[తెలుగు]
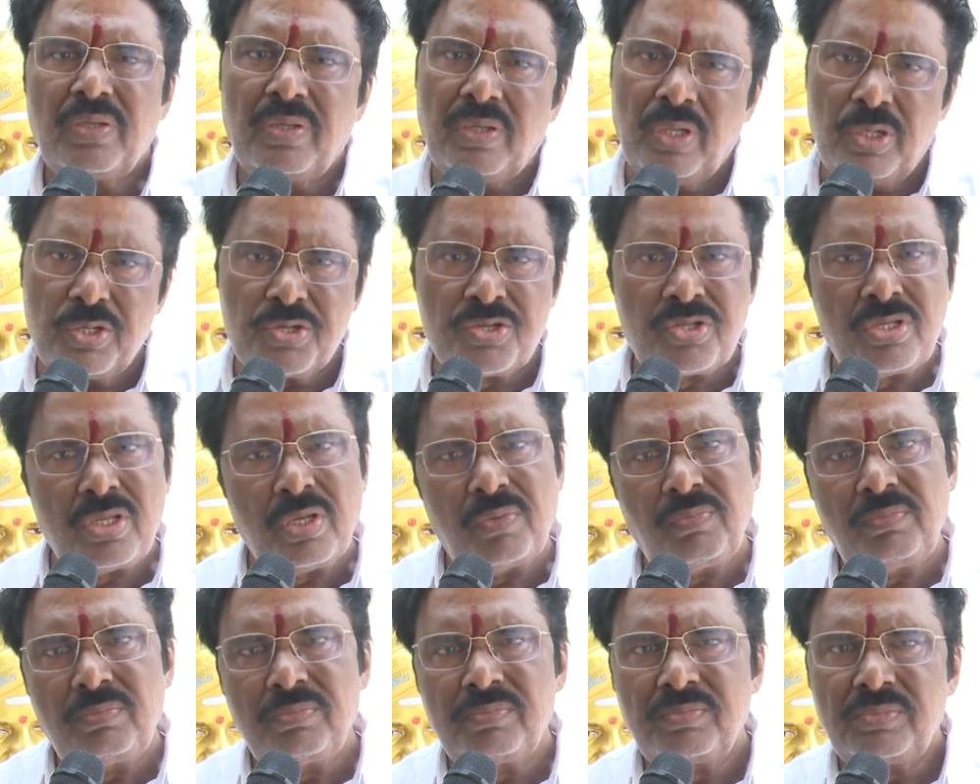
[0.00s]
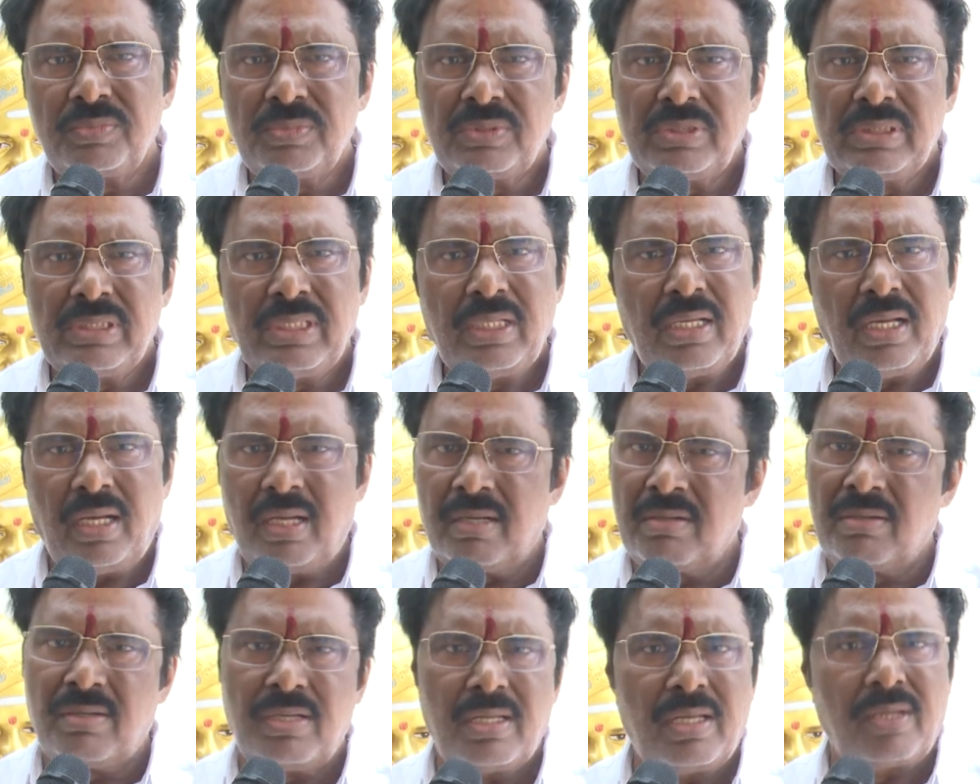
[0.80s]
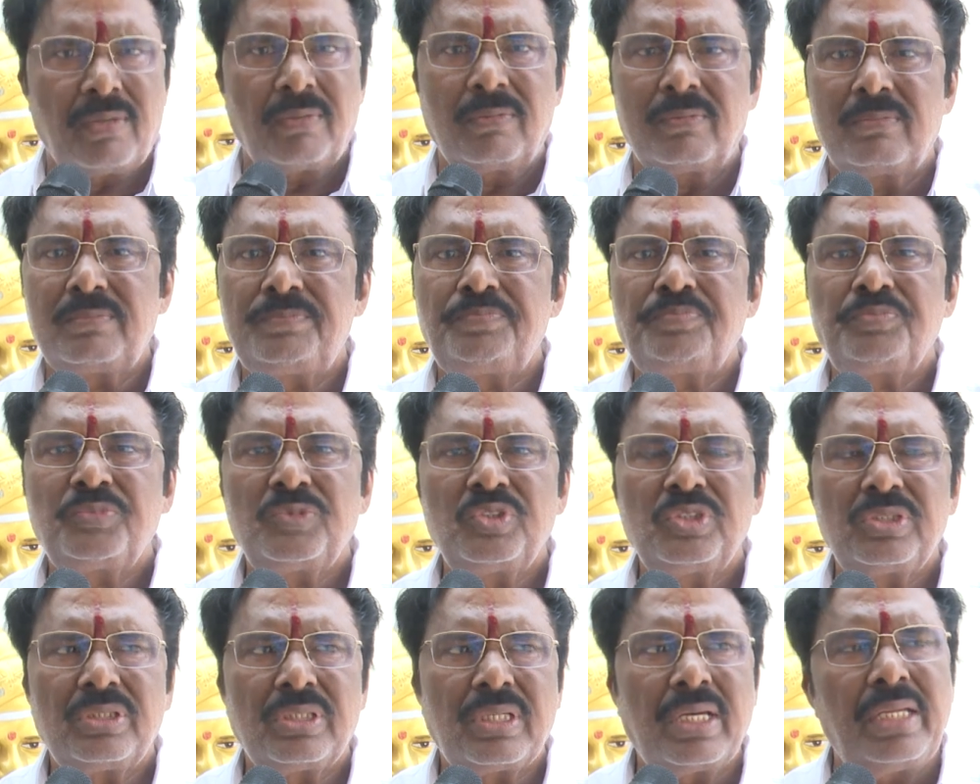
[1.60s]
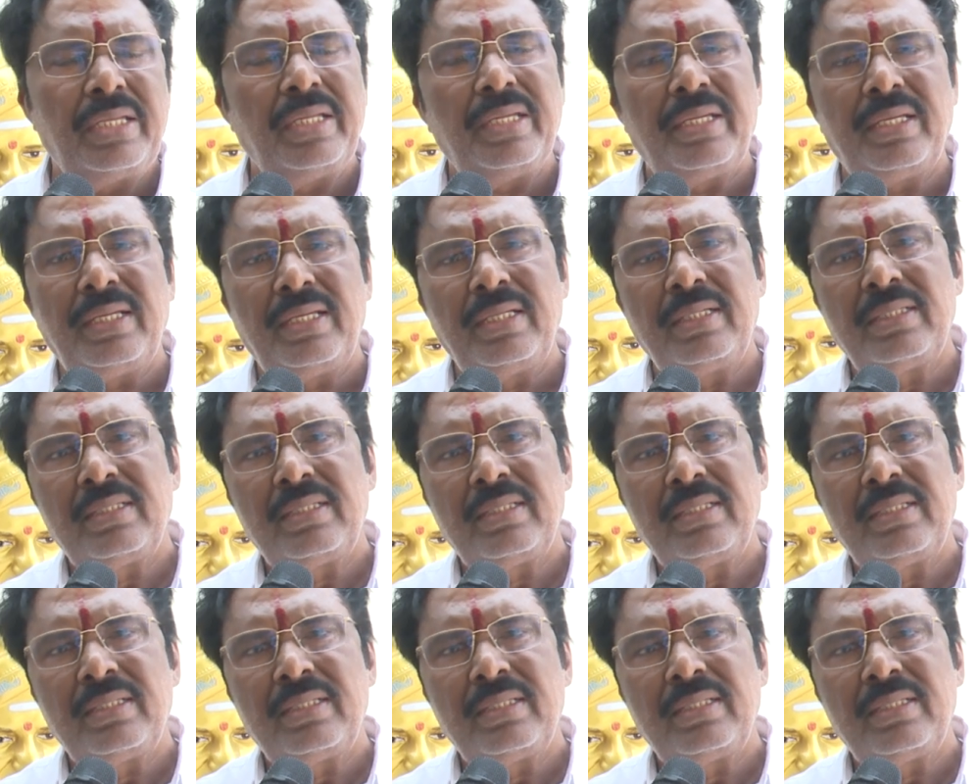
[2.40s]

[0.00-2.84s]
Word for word: గెలుస్తాం అంటున్నారు కానీ